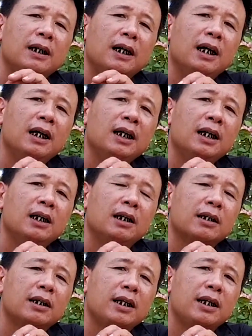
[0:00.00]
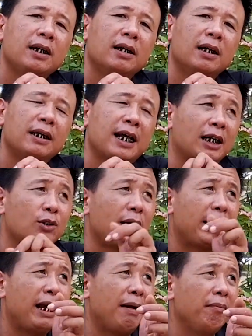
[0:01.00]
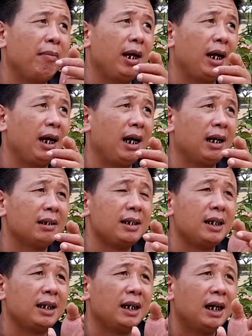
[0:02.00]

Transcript: đó thì uh, để cho anh em là gì